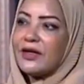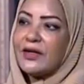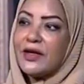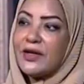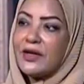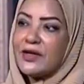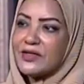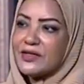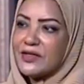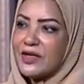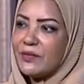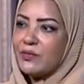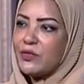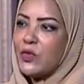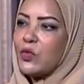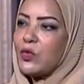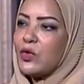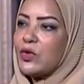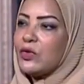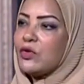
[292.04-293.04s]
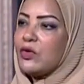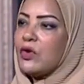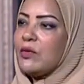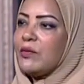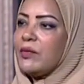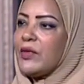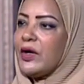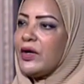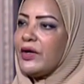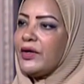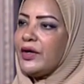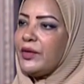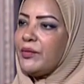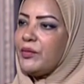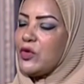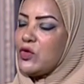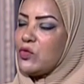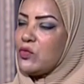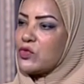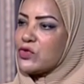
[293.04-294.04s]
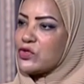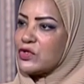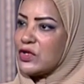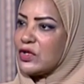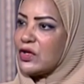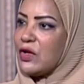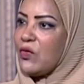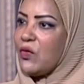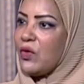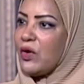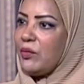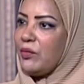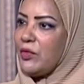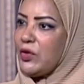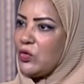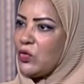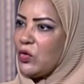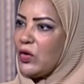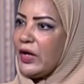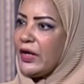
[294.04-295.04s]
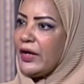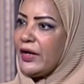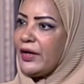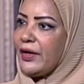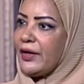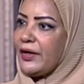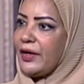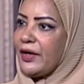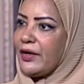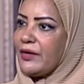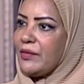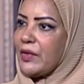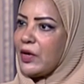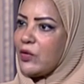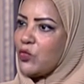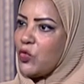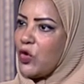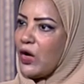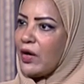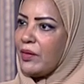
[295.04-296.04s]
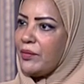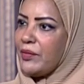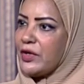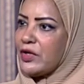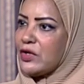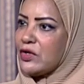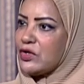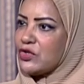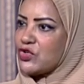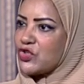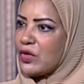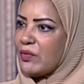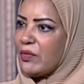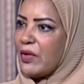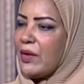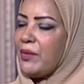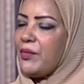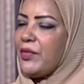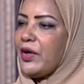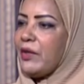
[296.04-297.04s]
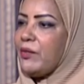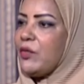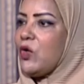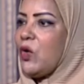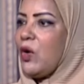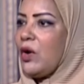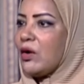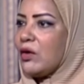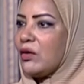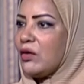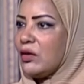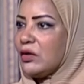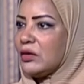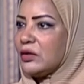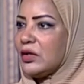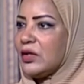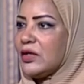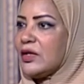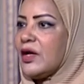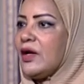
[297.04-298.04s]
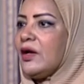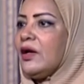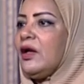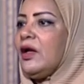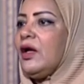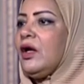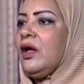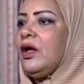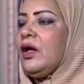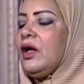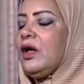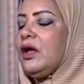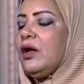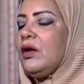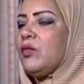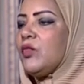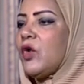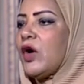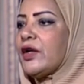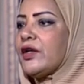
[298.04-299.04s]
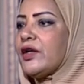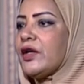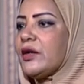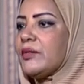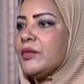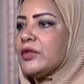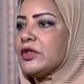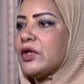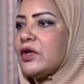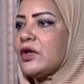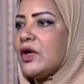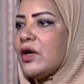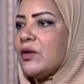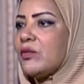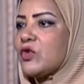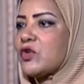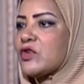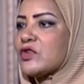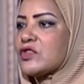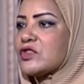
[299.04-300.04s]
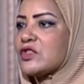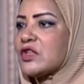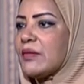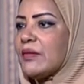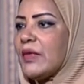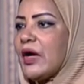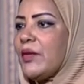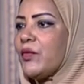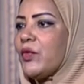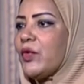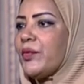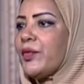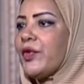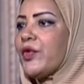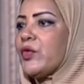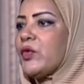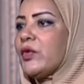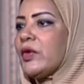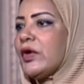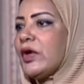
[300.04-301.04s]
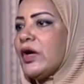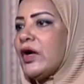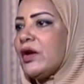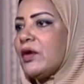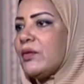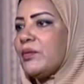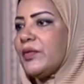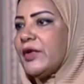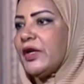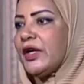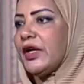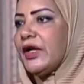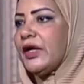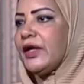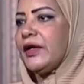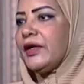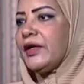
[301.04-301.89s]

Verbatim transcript: الجنازات ممكن ان هم يعملوا موسيقى ويعملوا آه، يعني مجموعه من الشباب بيعملوا حركات كده آه، معينه بطريقه منظمه وبيكون الغرض منها